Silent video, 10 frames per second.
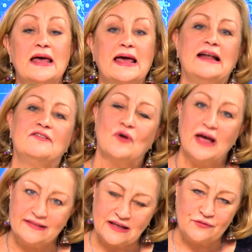Elle
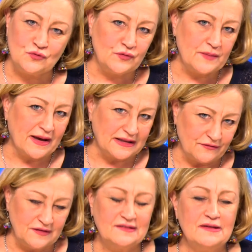sera interviewée par
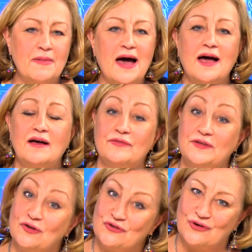David Sima,
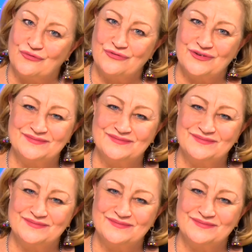philosophe.